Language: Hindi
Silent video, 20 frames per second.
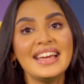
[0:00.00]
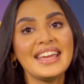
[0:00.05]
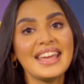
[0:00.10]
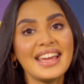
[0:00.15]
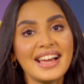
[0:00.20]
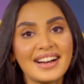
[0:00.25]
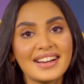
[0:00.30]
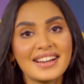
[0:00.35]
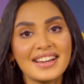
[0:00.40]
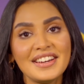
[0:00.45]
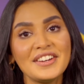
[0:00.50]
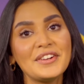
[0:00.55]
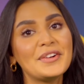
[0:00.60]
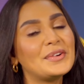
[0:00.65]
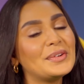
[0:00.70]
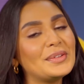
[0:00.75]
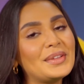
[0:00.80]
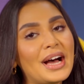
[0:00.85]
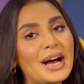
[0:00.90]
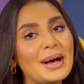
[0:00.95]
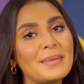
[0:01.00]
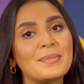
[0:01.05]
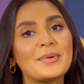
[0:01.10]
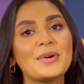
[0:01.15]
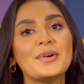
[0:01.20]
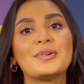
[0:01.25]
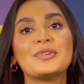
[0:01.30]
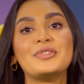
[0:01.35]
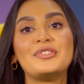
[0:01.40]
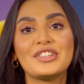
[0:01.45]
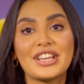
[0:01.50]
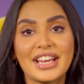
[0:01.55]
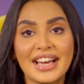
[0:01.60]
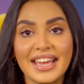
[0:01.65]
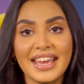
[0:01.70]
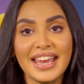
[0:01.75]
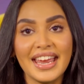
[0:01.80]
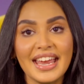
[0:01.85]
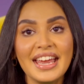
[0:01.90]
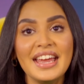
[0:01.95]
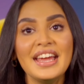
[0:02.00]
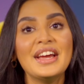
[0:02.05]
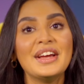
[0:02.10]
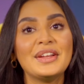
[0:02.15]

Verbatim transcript: कि अगर खुदा आपको कुछ कहे